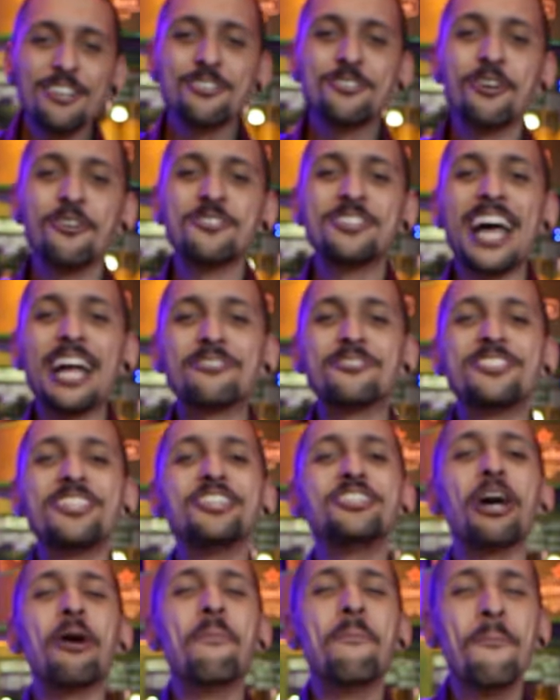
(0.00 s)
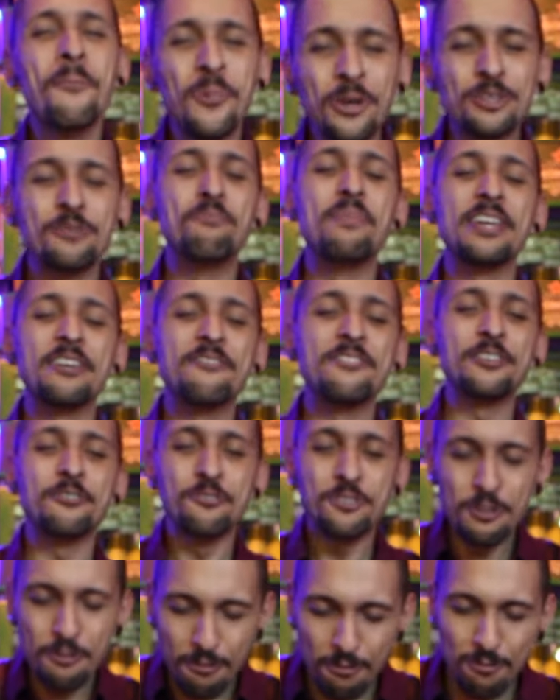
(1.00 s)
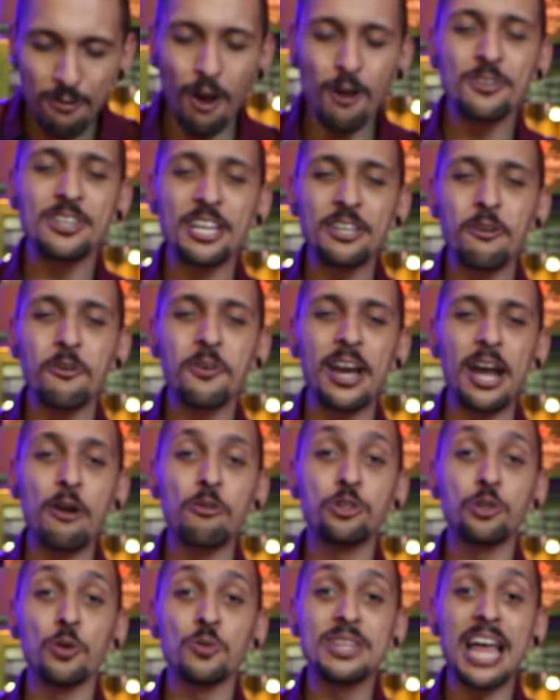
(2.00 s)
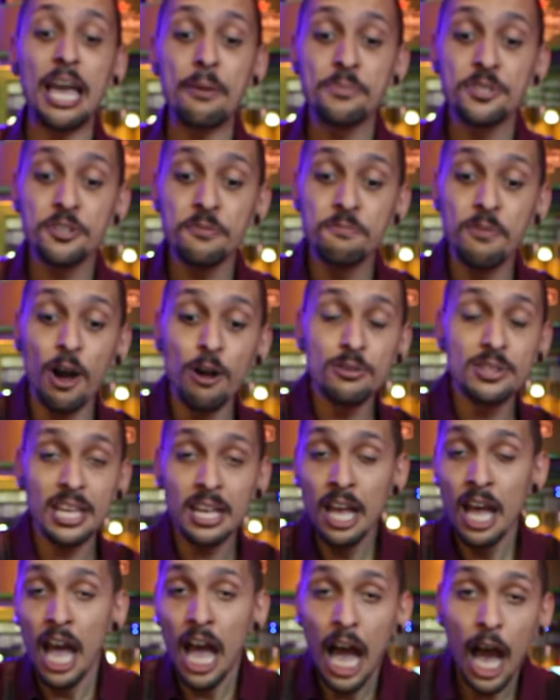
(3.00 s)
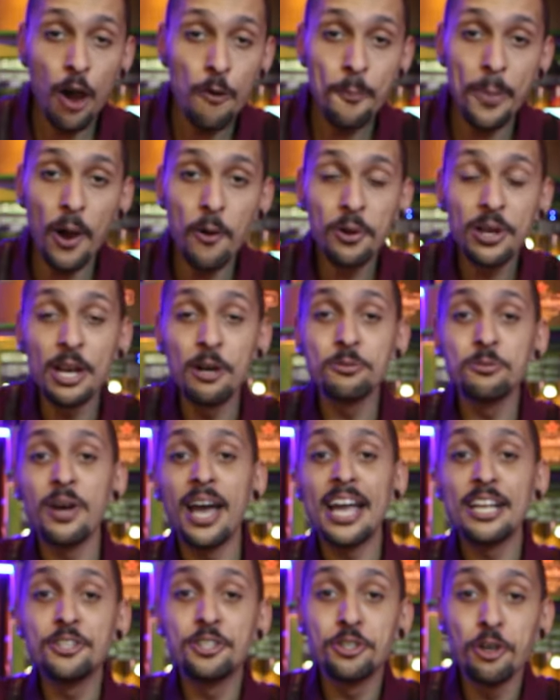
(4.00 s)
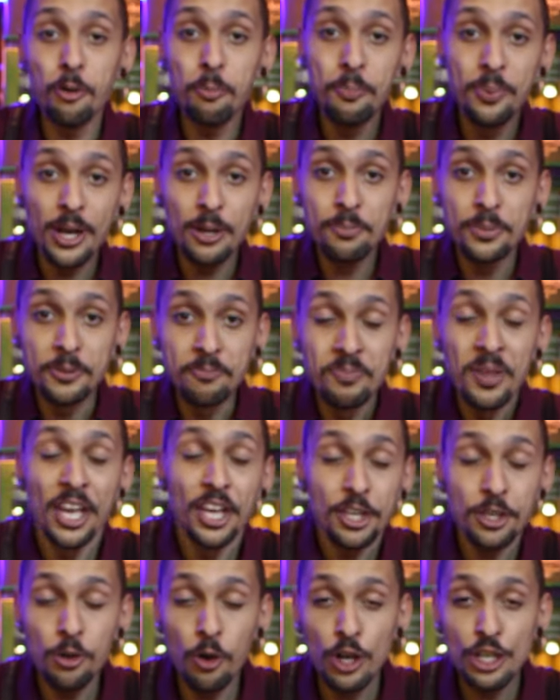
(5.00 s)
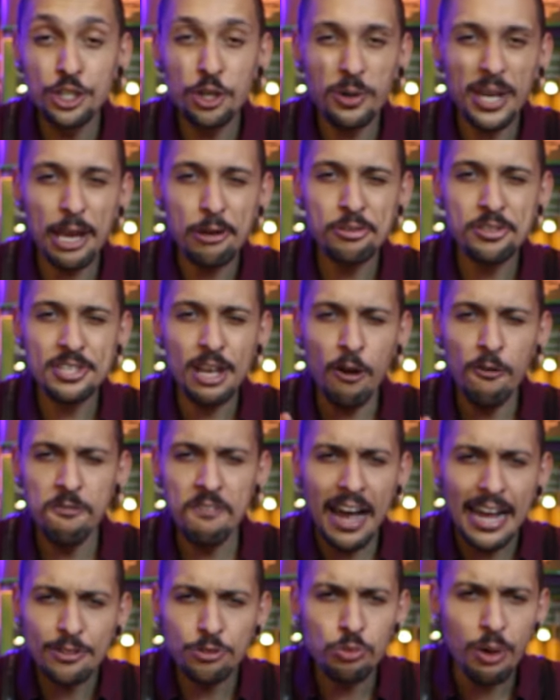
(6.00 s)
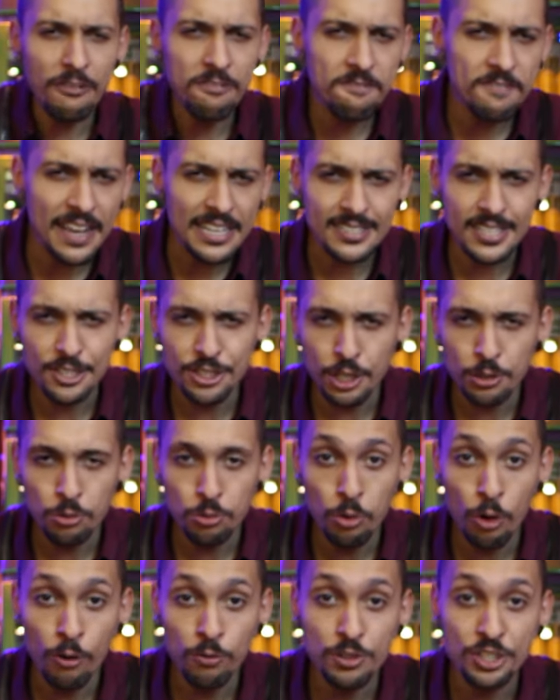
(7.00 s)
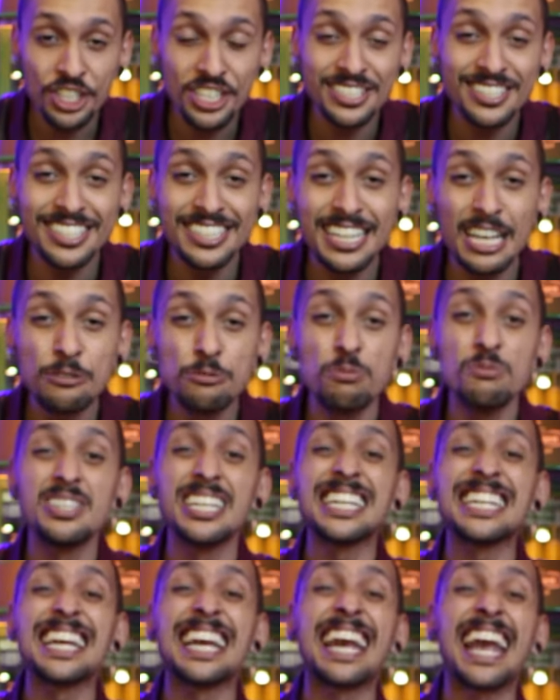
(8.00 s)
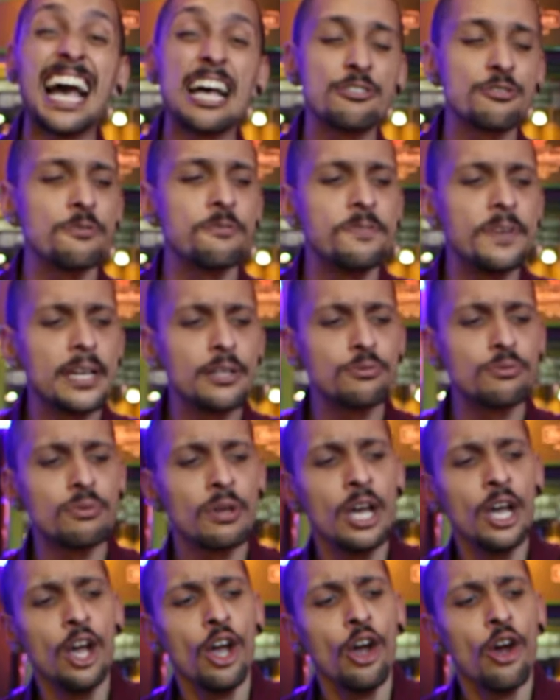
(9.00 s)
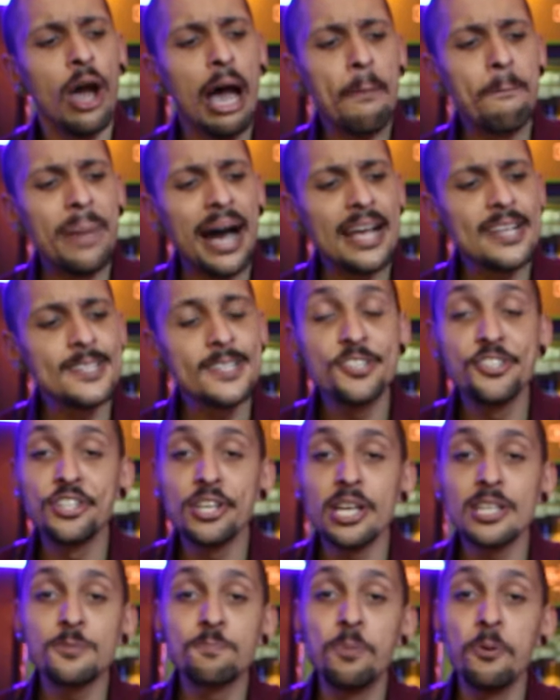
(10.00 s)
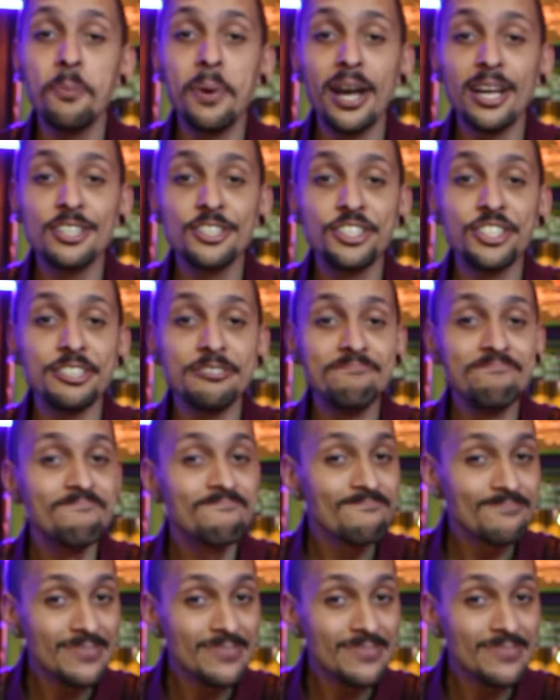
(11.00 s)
Eu sou o Tato, seja muito bem-vindo de volta aqui ao canal Showtime, de volta ao balcão do Red Show Pub. E hoje eu quero salvar a tua festa de ano novo te ensinando um brincaço feito à base de espumante.